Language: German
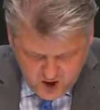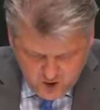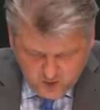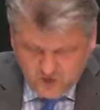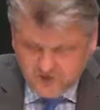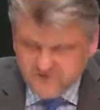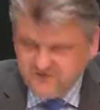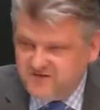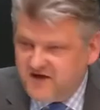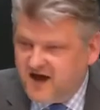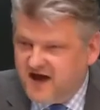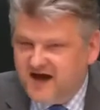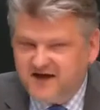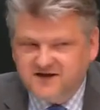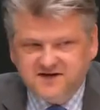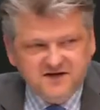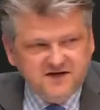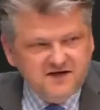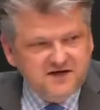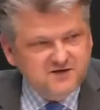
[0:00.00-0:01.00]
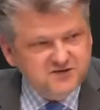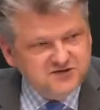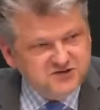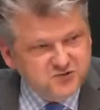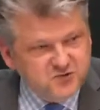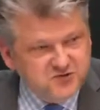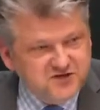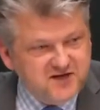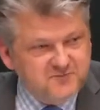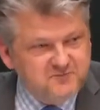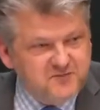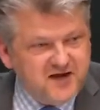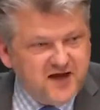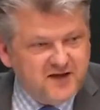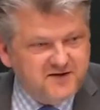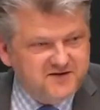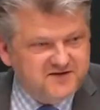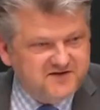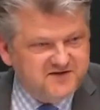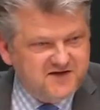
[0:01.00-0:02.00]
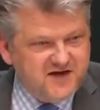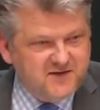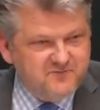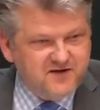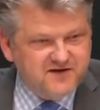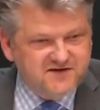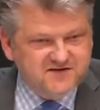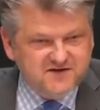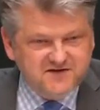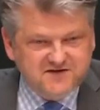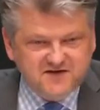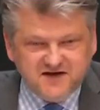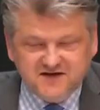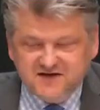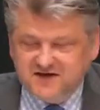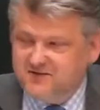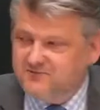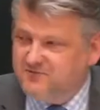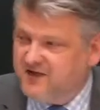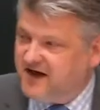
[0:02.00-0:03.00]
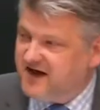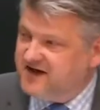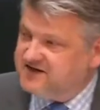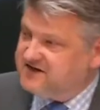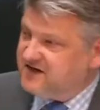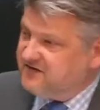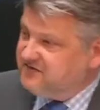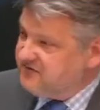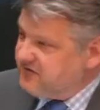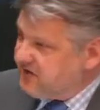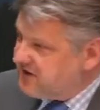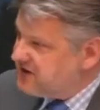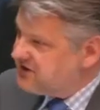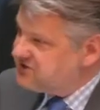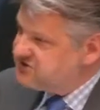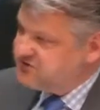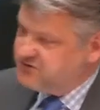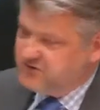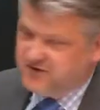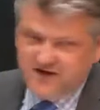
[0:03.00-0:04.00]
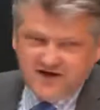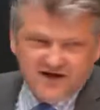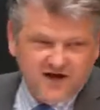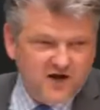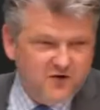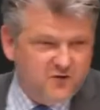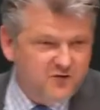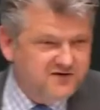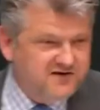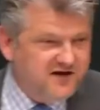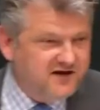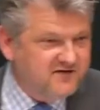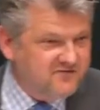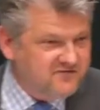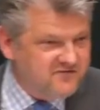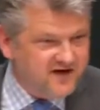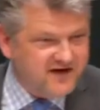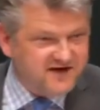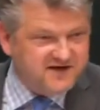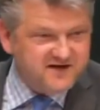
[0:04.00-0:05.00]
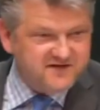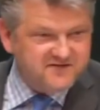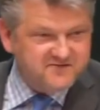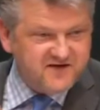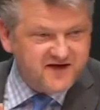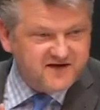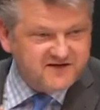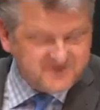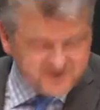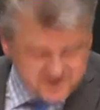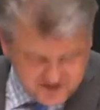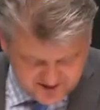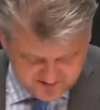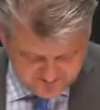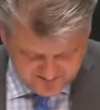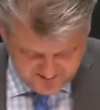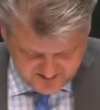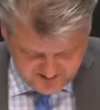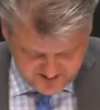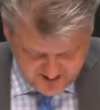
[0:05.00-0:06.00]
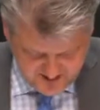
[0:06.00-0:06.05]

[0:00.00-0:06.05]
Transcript: Und wer hat die Studienplatzkapazitäten im Bereich der Förderschullehrer runtergefahren? Das waren Sie.